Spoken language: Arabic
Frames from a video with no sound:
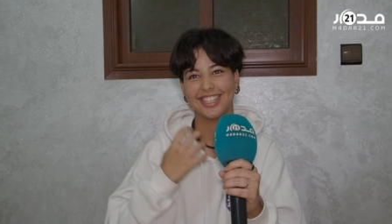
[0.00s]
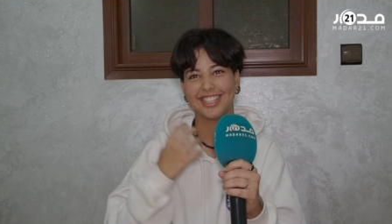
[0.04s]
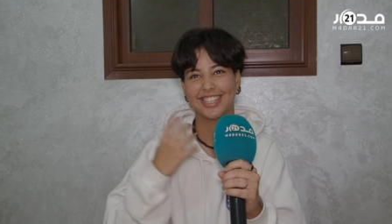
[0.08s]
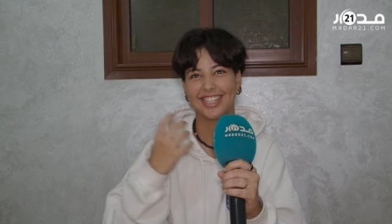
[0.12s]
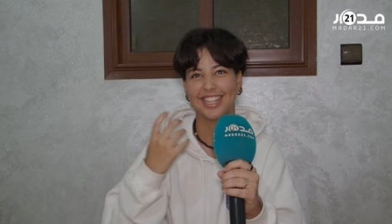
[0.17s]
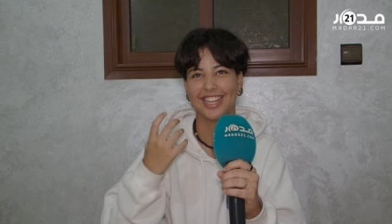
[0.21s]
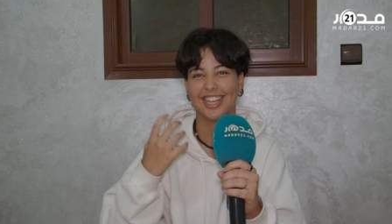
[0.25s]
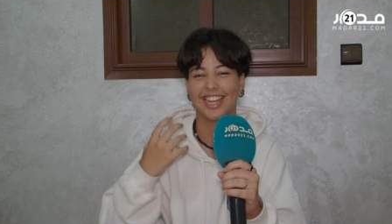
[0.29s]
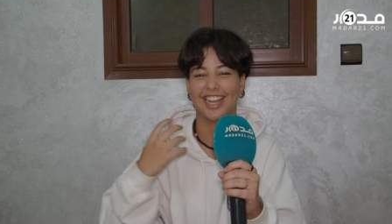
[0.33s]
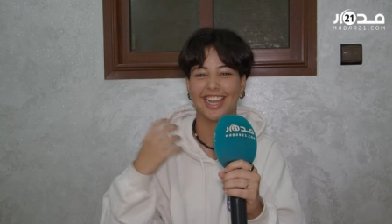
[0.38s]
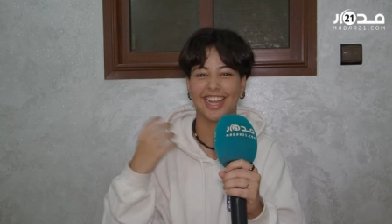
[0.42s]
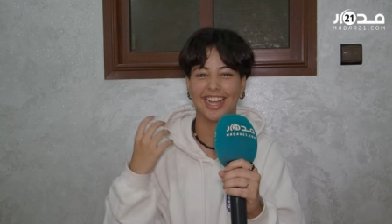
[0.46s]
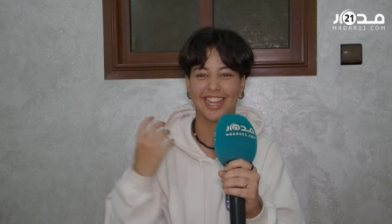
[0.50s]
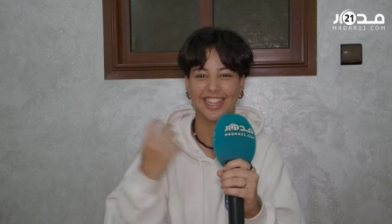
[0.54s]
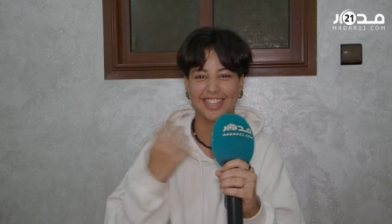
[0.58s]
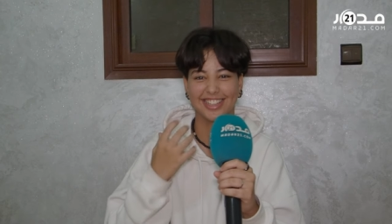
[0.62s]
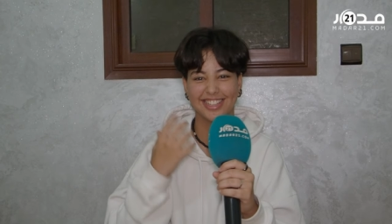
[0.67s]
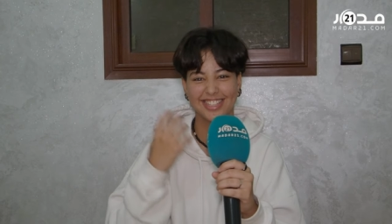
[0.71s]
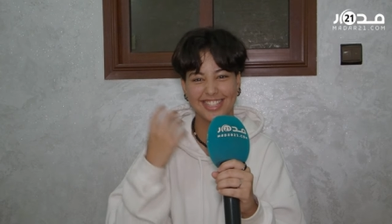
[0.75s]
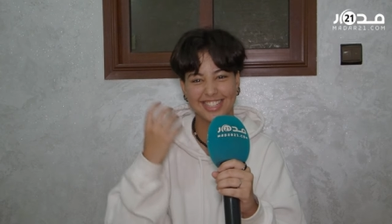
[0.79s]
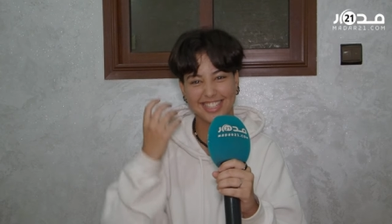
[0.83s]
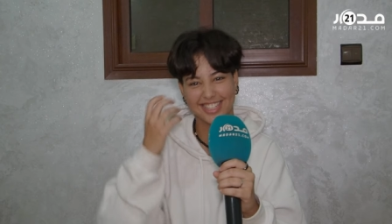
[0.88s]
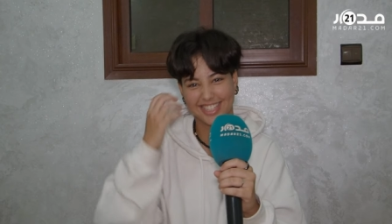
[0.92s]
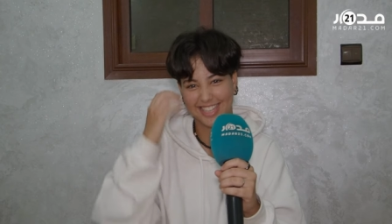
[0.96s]

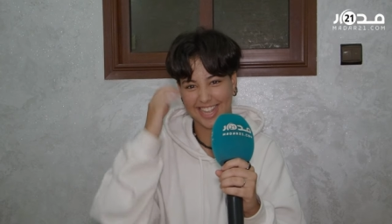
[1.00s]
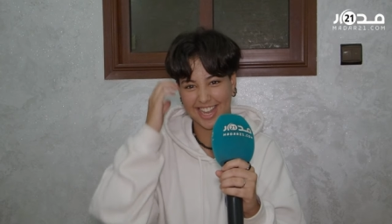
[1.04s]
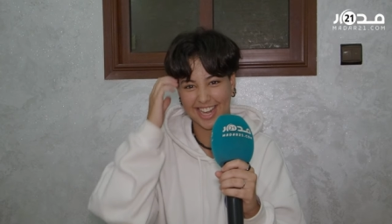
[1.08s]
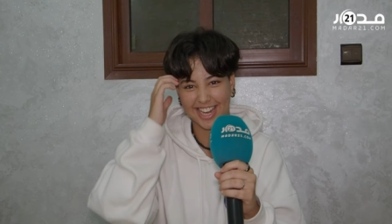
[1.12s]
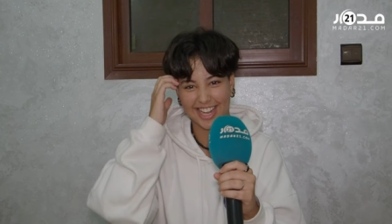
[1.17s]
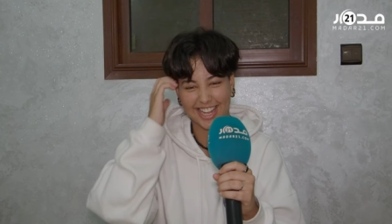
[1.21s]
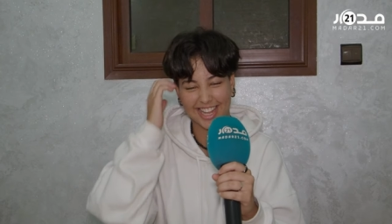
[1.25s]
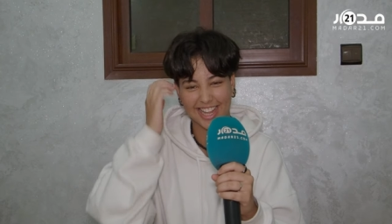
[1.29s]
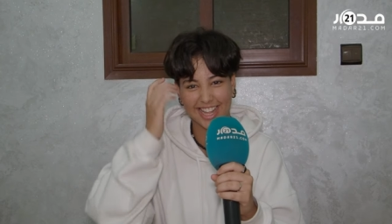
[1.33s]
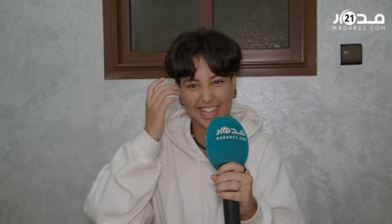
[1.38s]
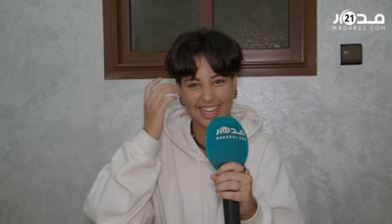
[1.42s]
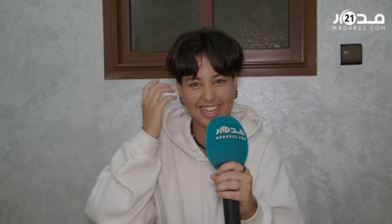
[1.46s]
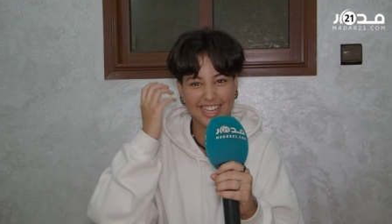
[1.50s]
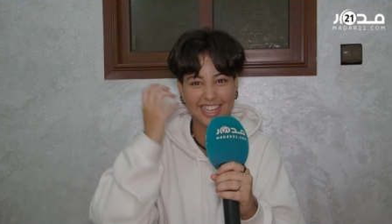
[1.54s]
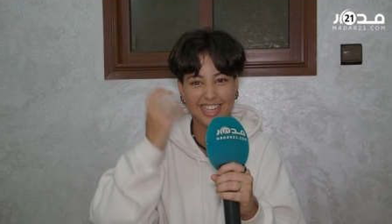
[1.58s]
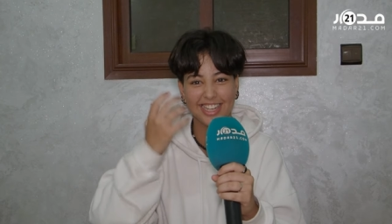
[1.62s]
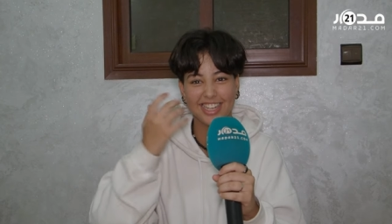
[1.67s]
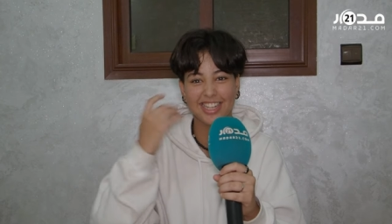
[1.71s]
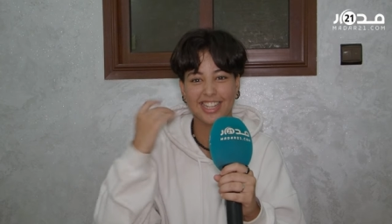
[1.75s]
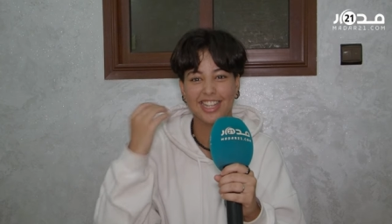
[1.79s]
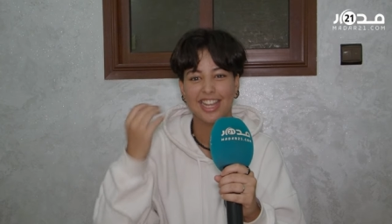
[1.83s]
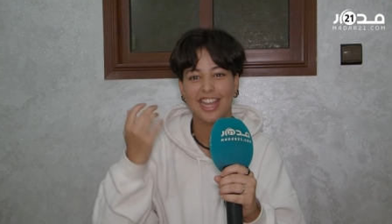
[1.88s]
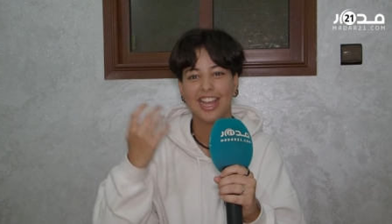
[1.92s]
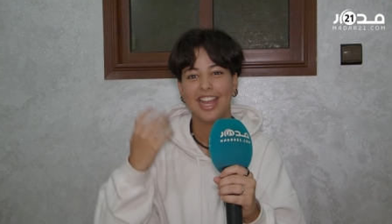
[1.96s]
كيعقدني الشعر
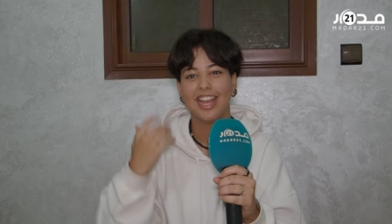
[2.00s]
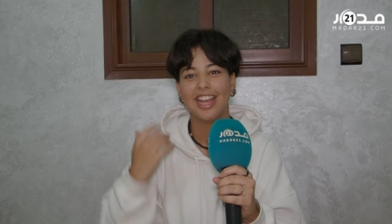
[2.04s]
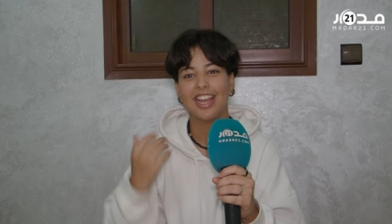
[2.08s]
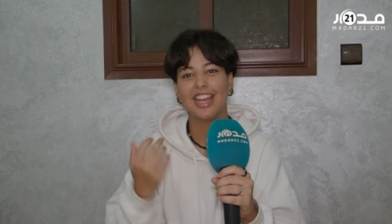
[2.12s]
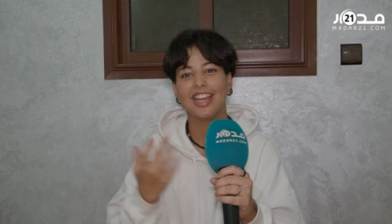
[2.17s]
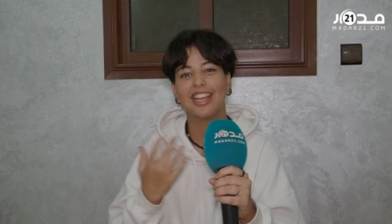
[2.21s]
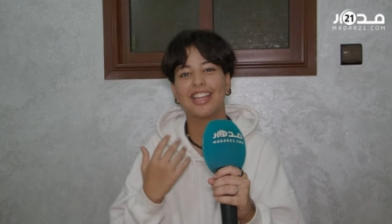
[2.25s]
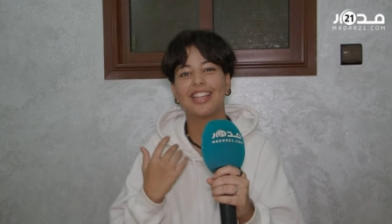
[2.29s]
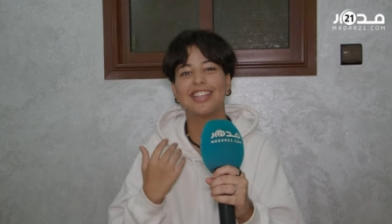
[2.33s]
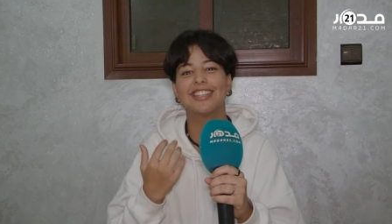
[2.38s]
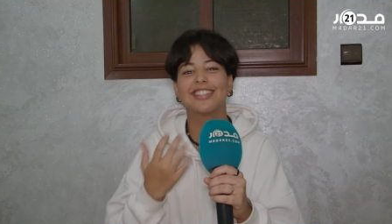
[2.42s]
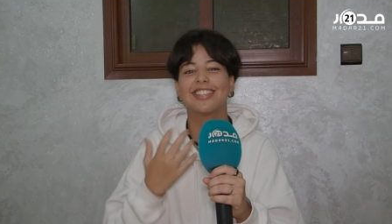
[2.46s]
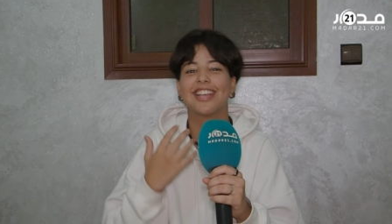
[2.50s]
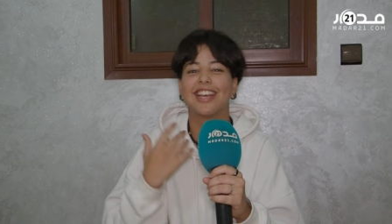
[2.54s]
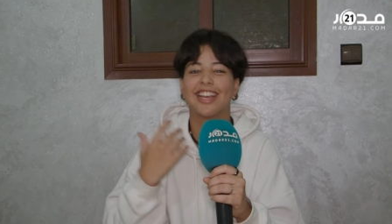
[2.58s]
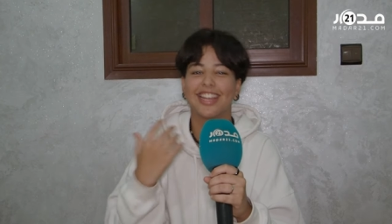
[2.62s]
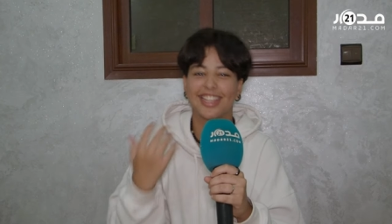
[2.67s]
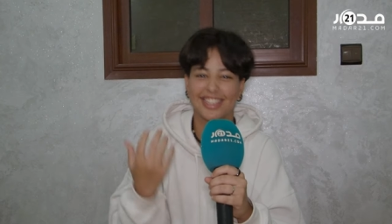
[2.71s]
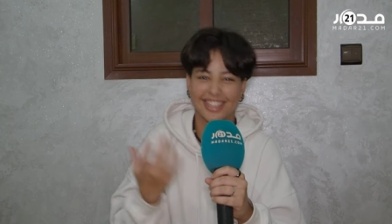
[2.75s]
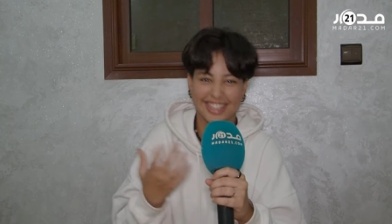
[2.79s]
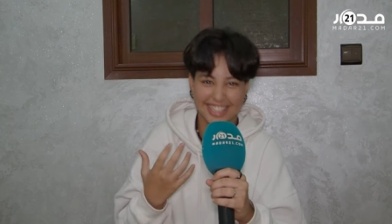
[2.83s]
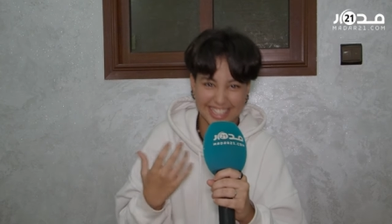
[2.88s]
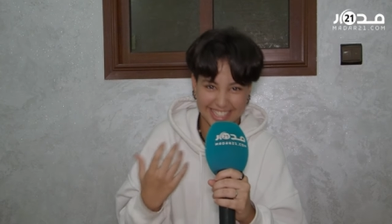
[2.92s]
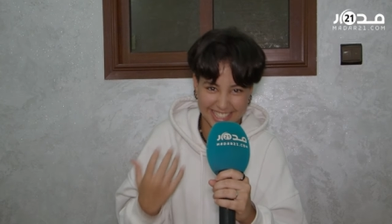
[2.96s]
كيخليني
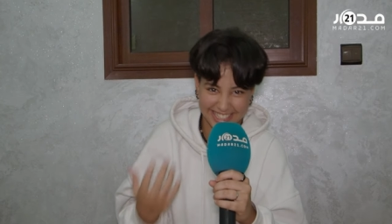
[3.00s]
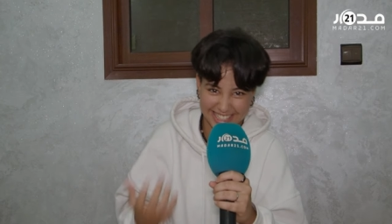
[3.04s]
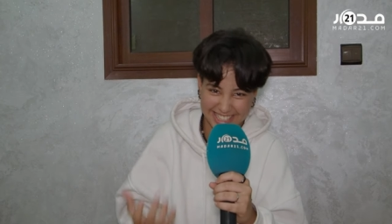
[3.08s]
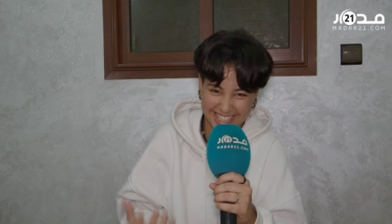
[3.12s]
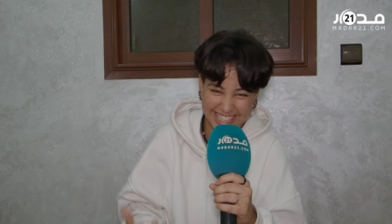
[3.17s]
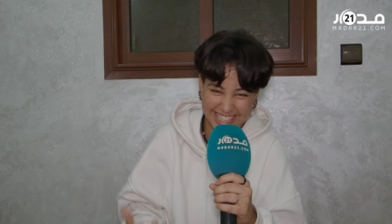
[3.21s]
كيصهضني